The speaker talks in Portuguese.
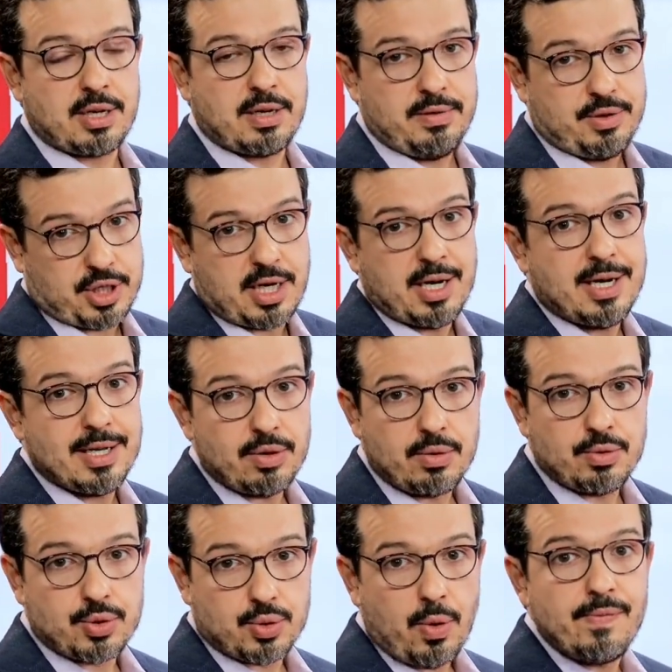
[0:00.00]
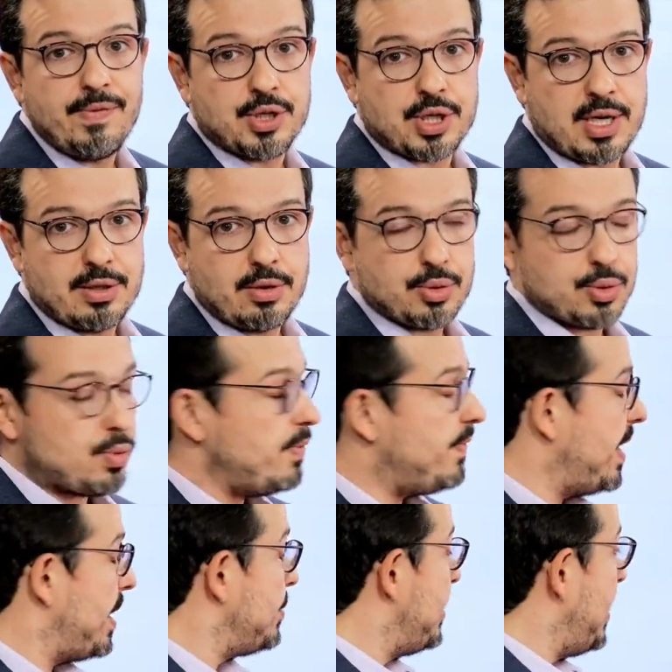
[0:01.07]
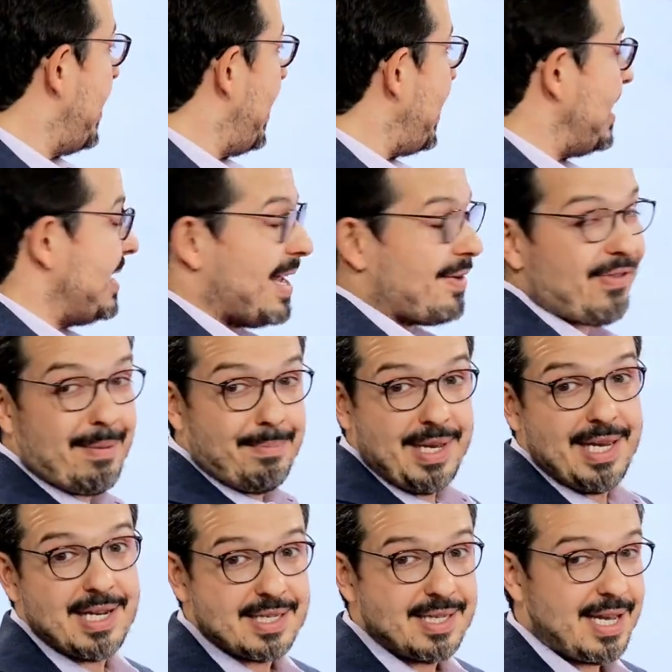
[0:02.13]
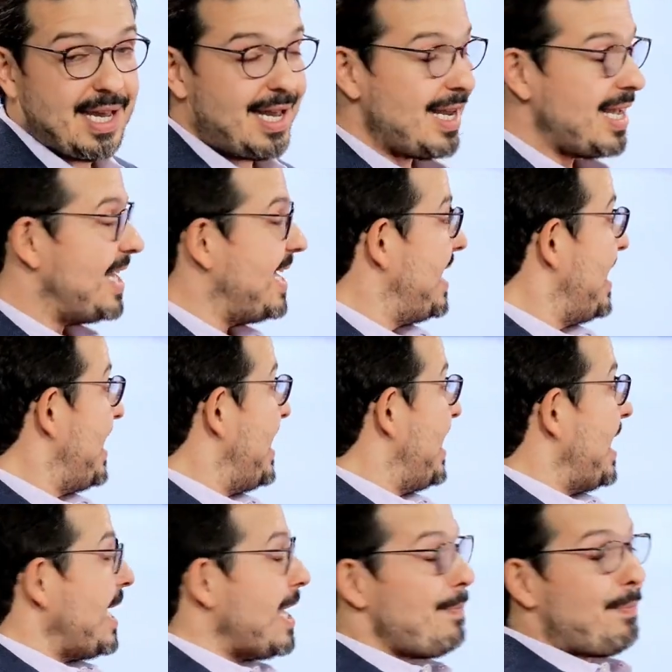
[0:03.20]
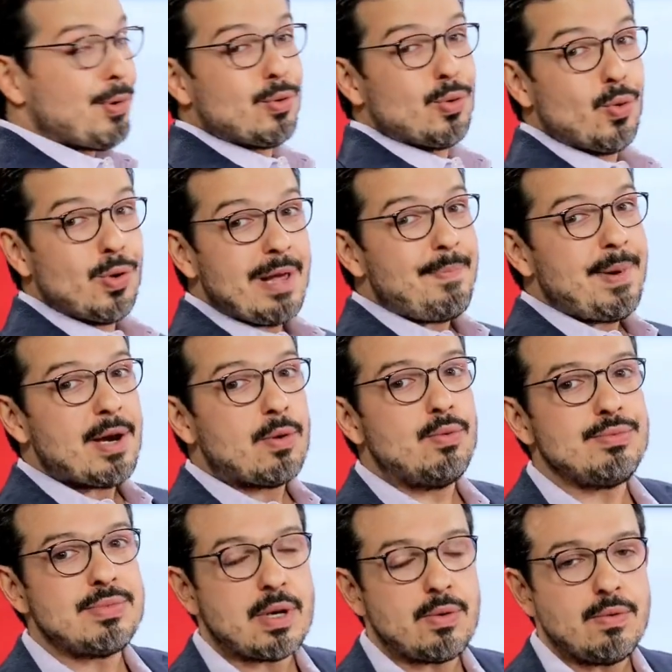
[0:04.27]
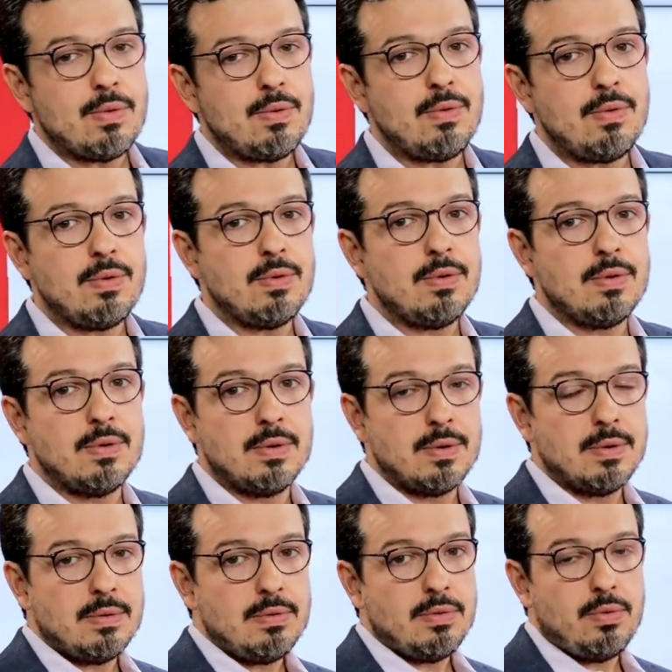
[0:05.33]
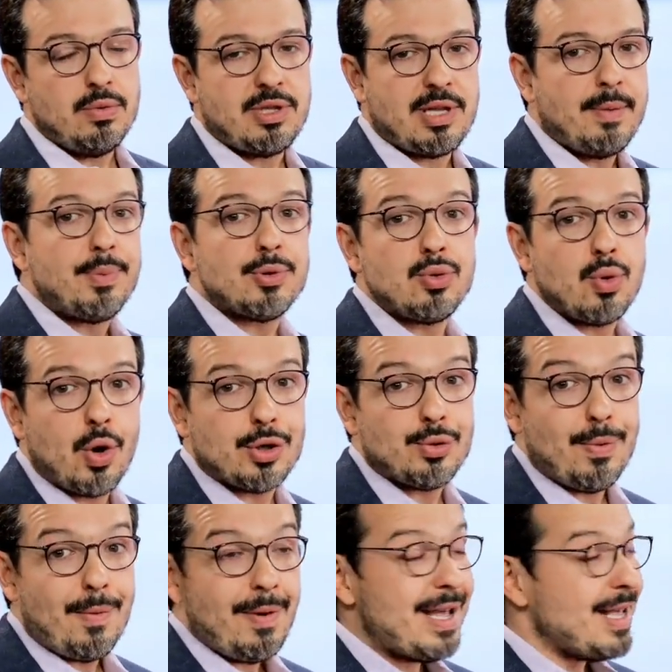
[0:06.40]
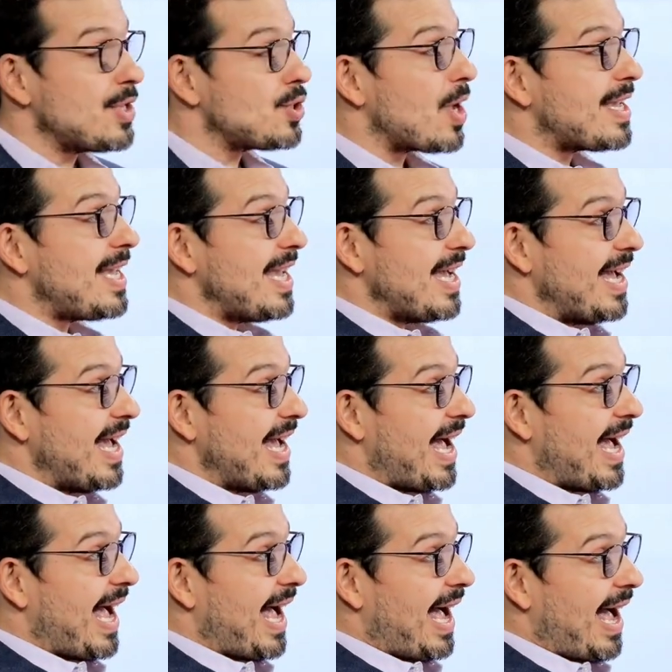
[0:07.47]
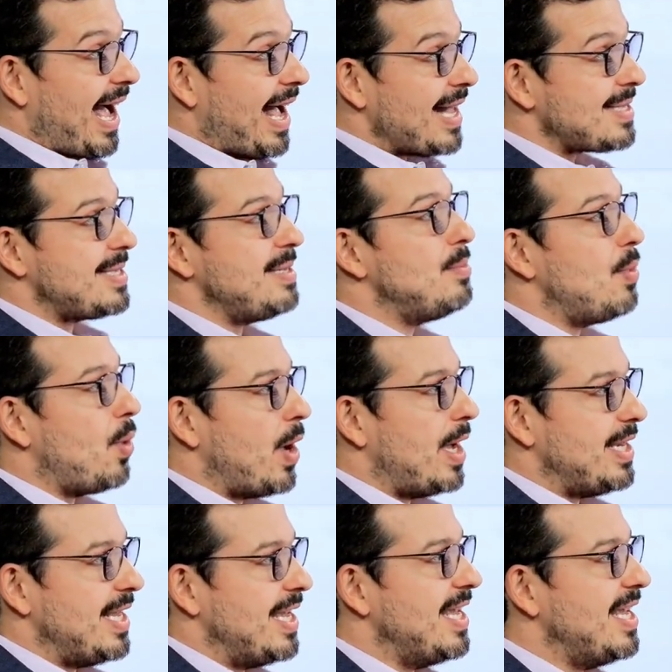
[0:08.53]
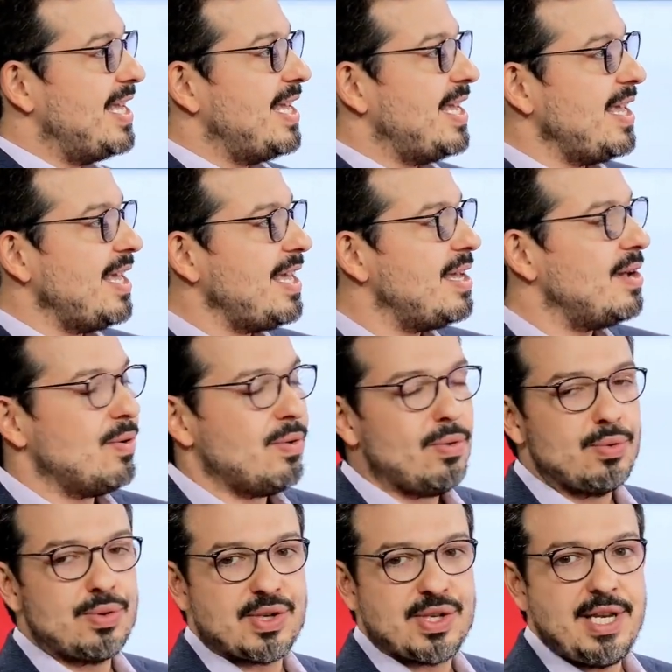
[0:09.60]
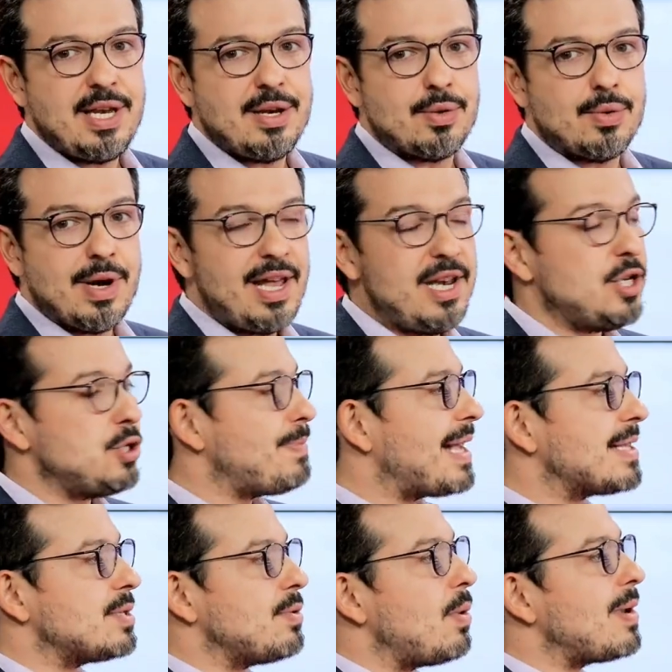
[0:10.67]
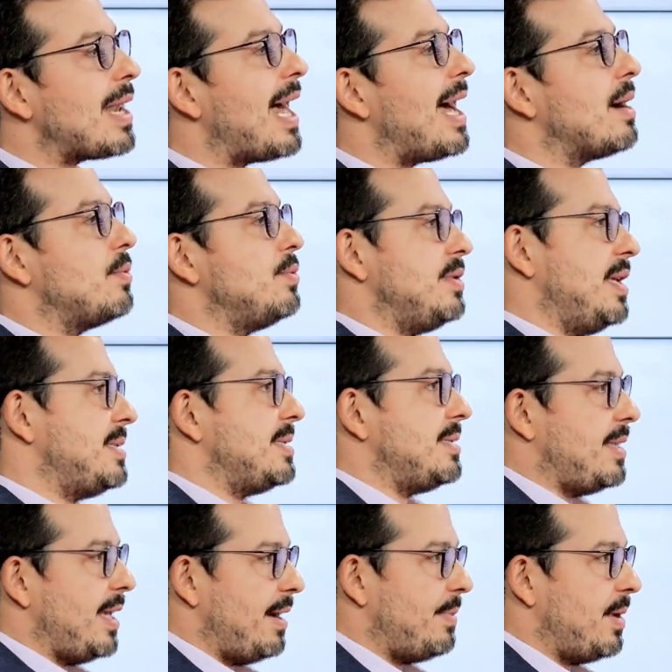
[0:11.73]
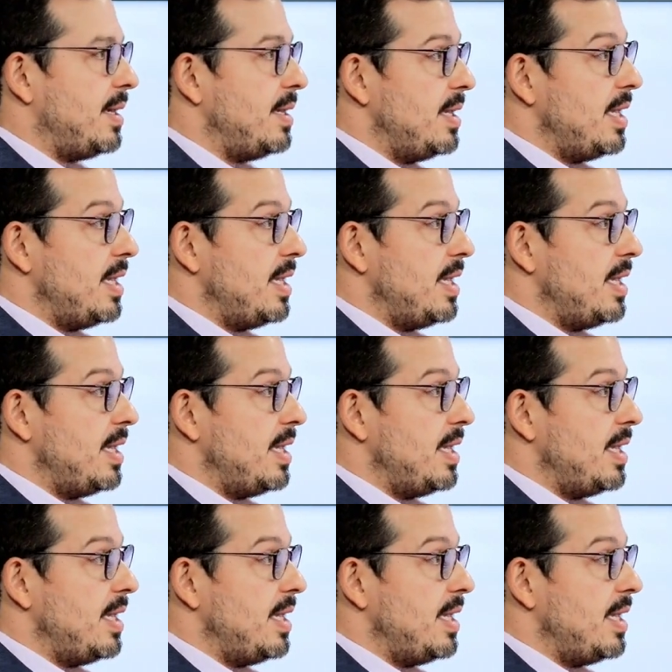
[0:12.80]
escândalos, houve escândalos no governo dele, na família dele, e para o Lula perguntam o, o tempo todo. Só que a Simone e o Ciro, eles passam ao largo desse tema.